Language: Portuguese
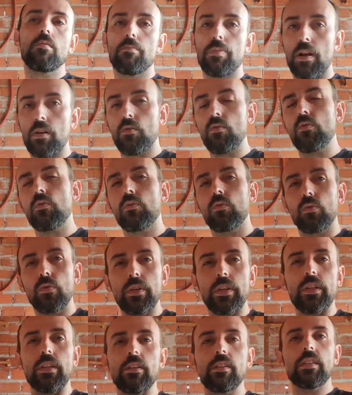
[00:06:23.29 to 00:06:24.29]
Para
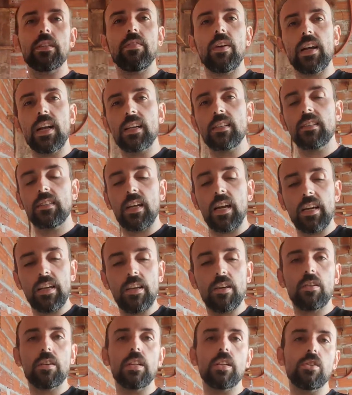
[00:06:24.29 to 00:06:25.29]
concluir, você vai gastar
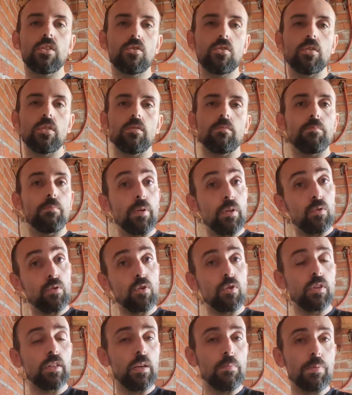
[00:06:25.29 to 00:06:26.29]
aí, eu acredito que pelo
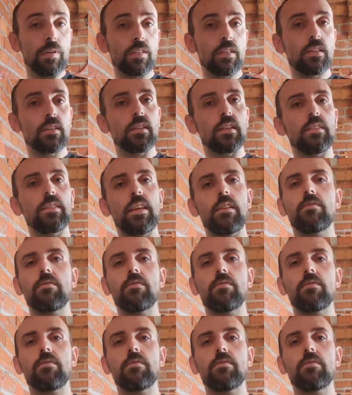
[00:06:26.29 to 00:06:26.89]
que eu andei pesquisando,